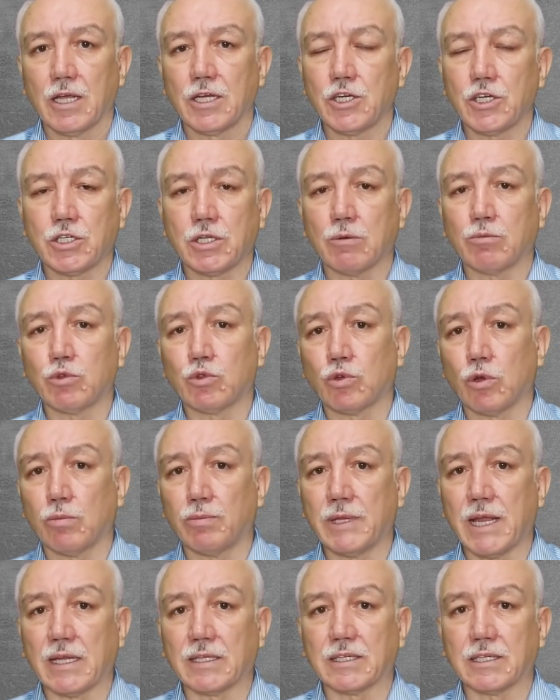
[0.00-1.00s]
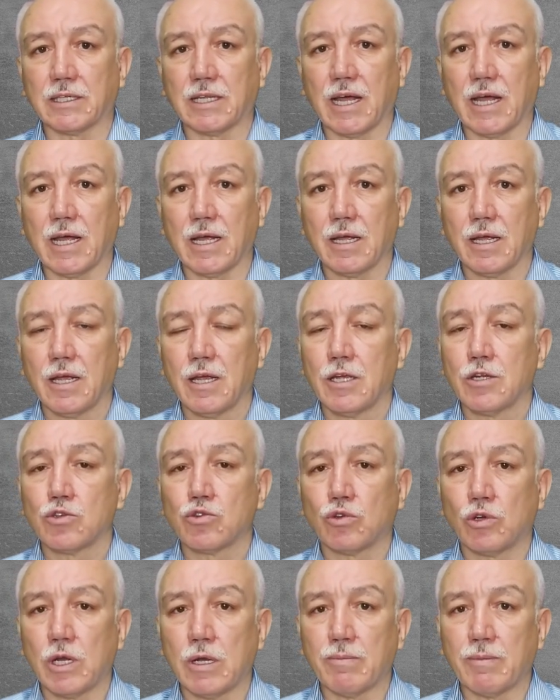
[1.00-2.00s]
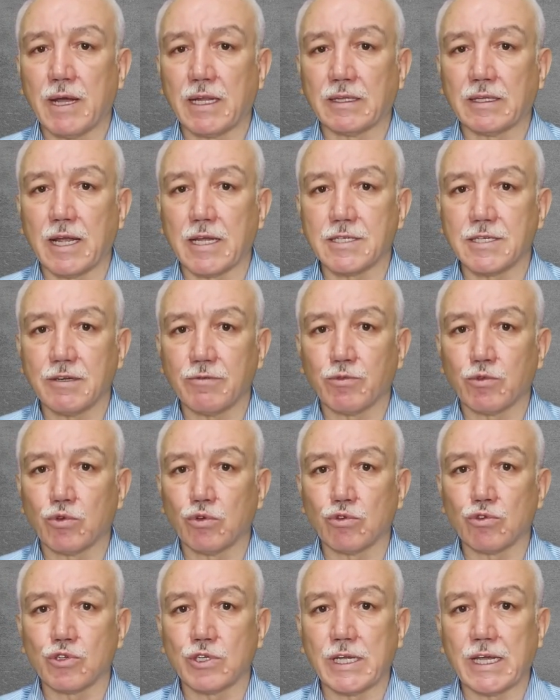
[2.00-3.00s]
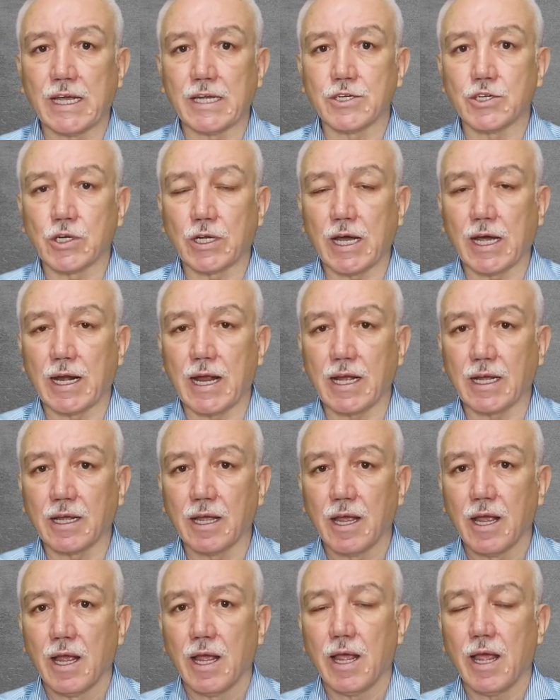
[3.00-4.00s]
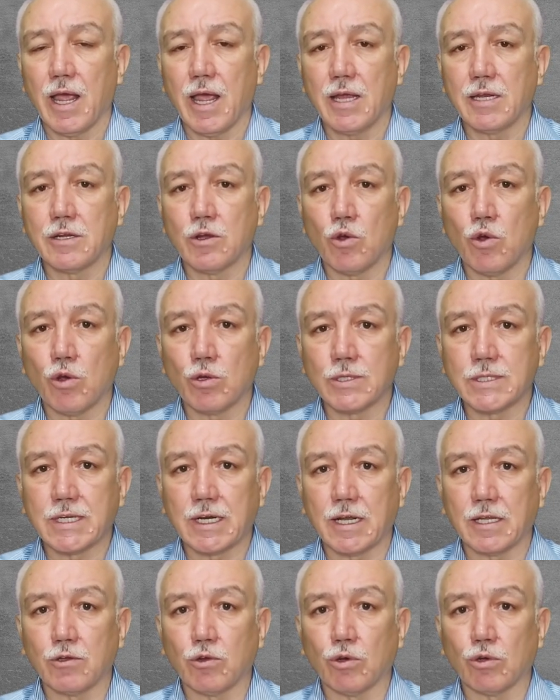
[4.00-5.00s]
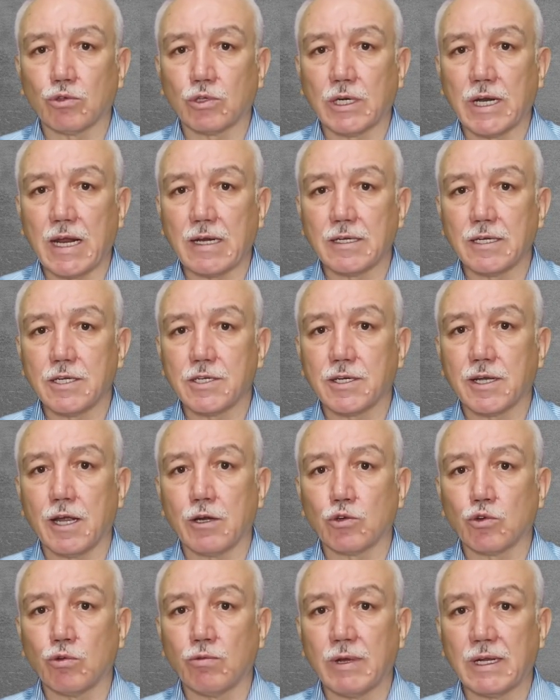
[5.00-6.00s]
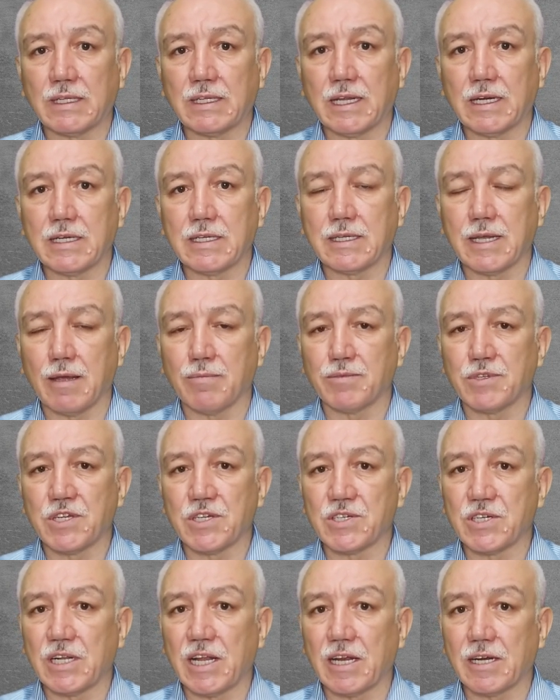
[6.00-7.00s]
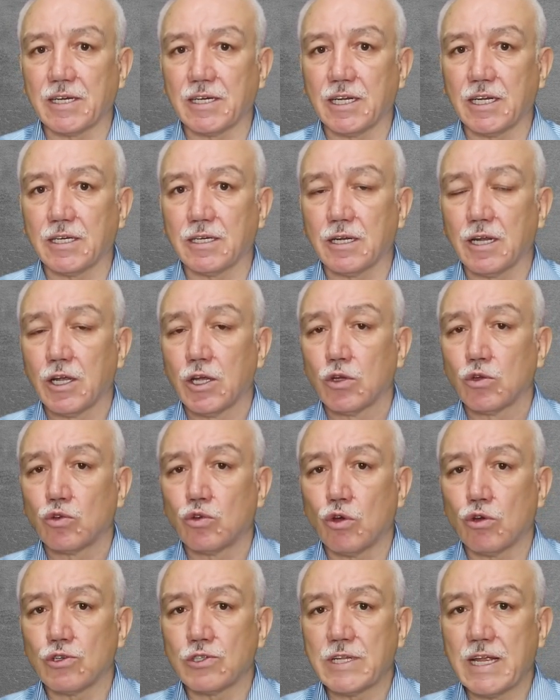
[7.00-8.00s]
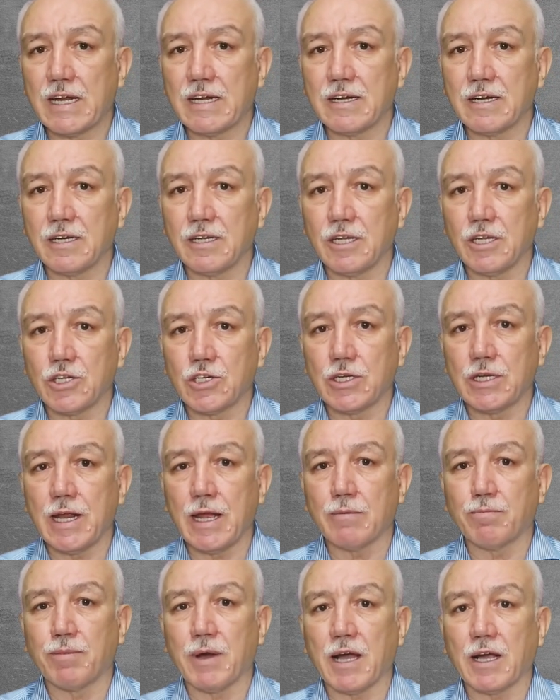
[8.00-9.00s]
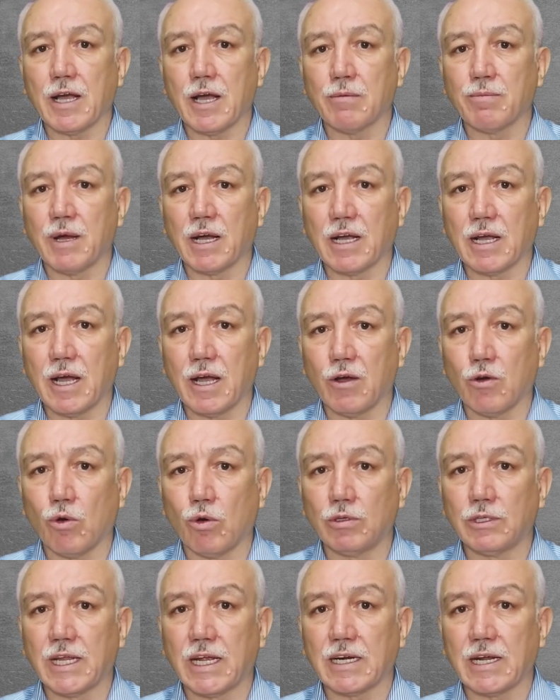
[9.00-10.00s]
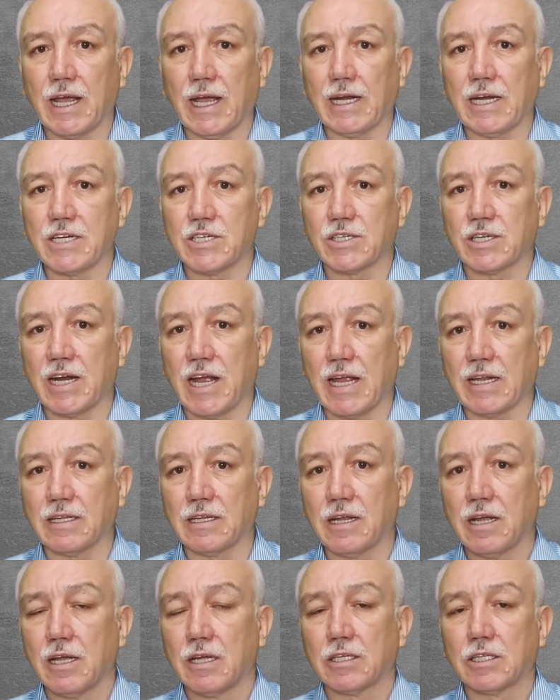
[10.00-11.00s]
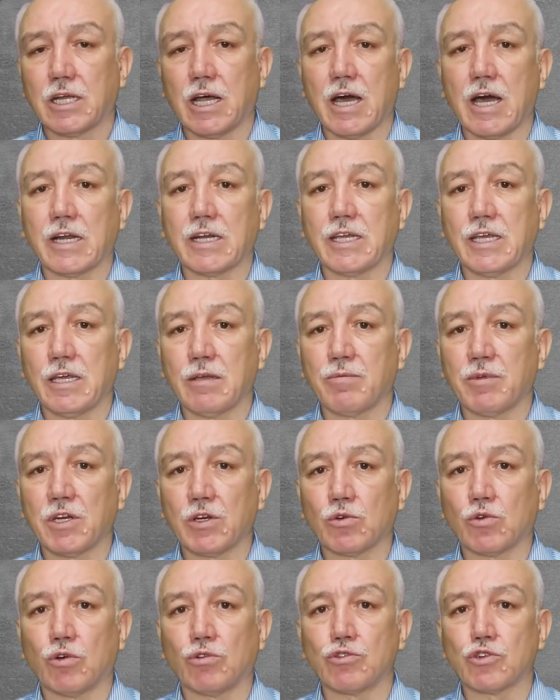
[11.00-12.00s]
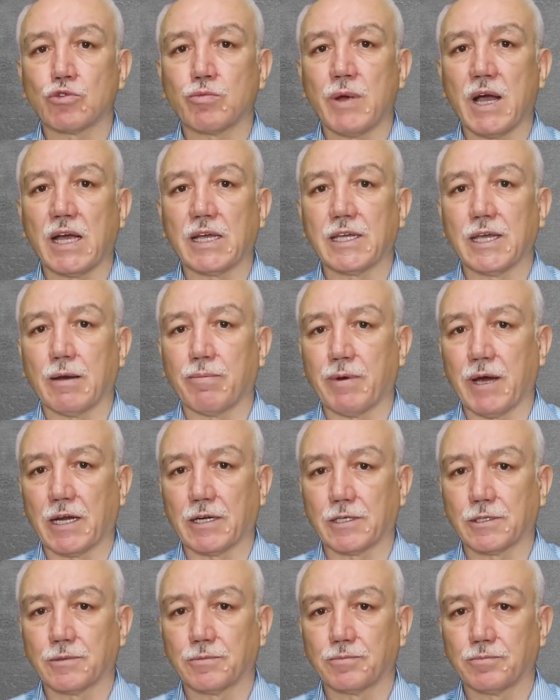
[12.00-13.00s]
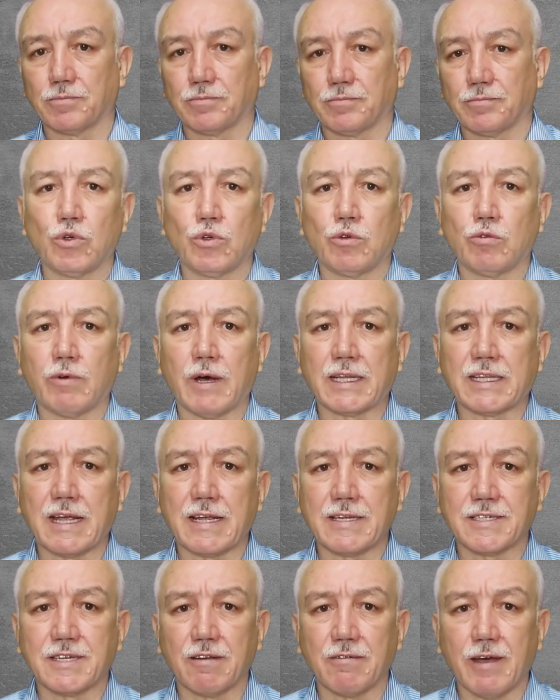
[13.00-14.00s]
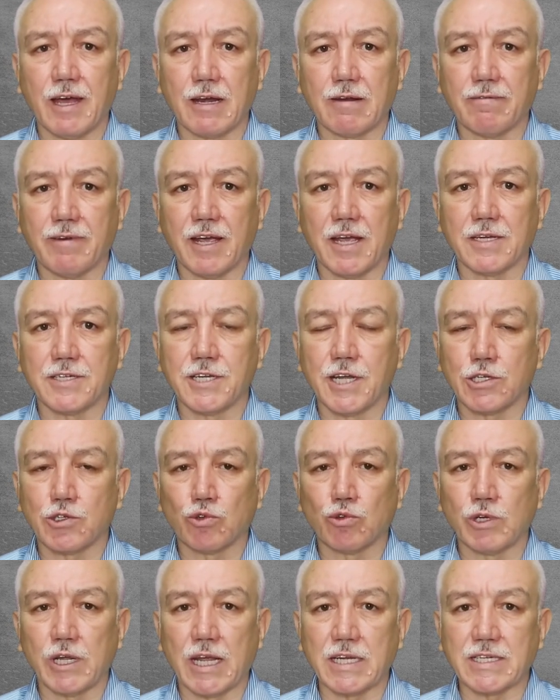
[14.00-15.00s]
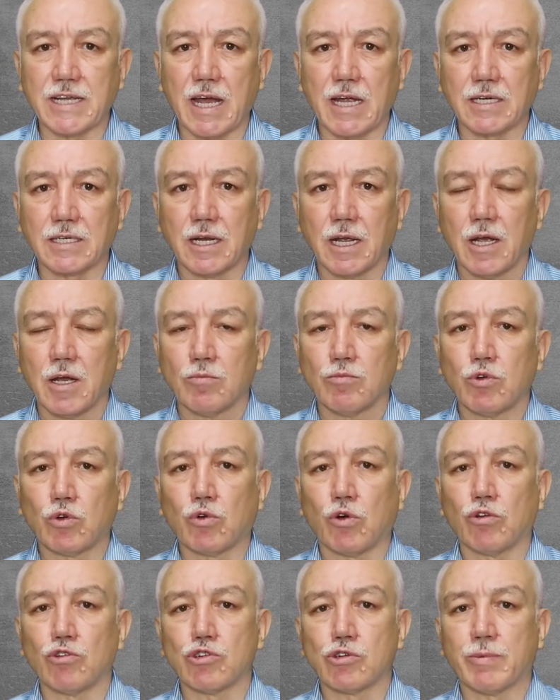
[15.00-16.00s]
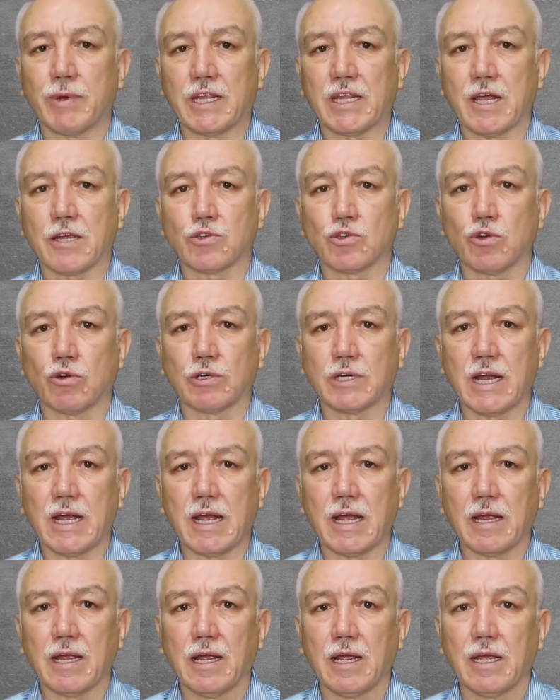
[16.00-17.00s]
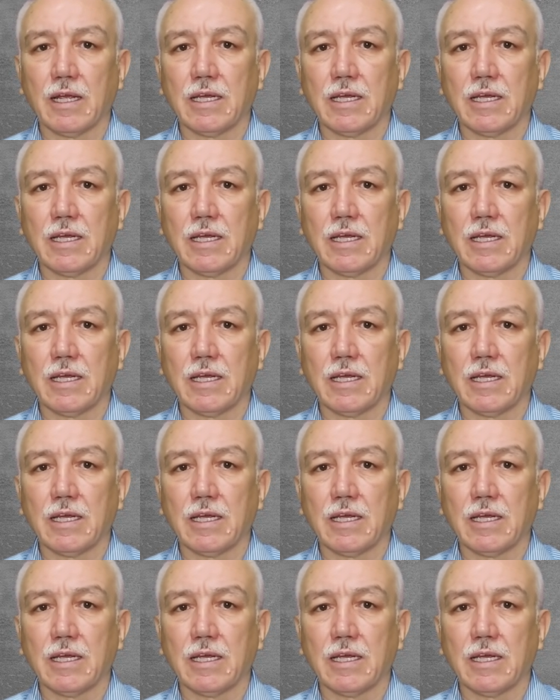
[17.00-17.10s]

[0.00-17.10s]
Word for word: İşte bu toplantıda Süleyman Nazif kürsüye çıkarak en ön sırada oturan işgal kuvvetleri temsilcilerinin gözlerinin içine baka baka onları eleştiren tarihi bir konuşma yapar. Bu vatansever ve cesur yazar bu konuşmadan sonra